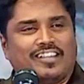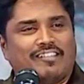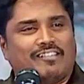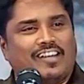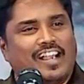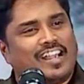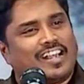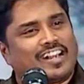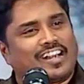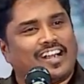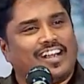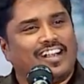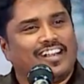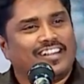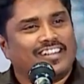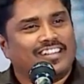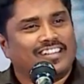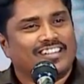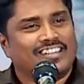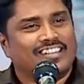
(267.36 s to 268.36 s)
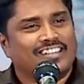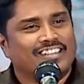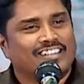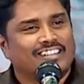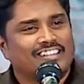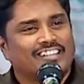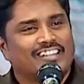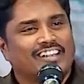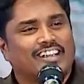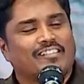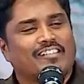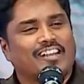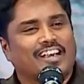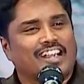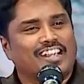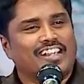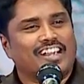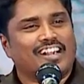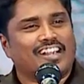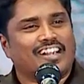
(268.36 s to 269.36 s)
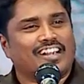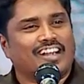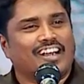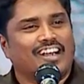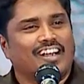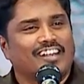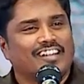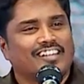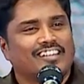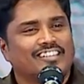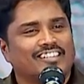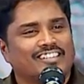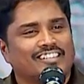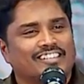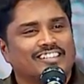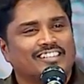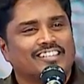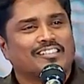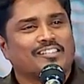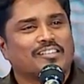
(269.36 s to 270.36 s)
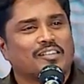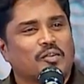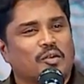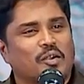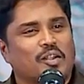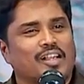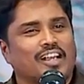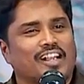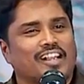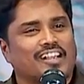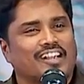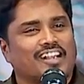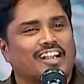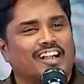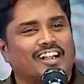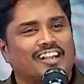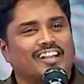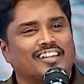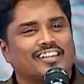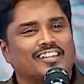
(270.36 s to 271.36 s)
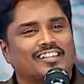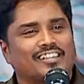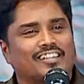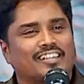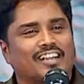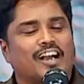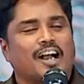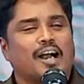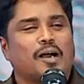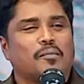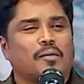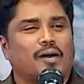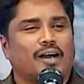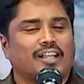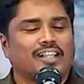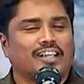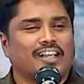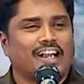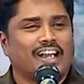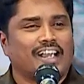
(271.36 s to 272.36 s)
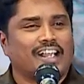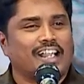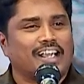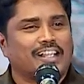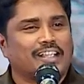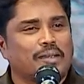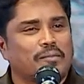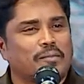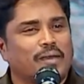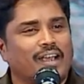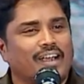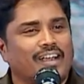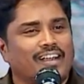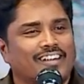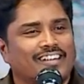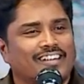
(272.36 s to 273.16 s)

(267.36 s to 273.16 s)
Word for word: வந்து வேலை இருக்கா இவனுக்கு கல்யாணம் இருக்கா இவனுக்கு குழந்தைகள் இருக்கா ஆமாம் அதுக்காக எல்லாத்தையுமே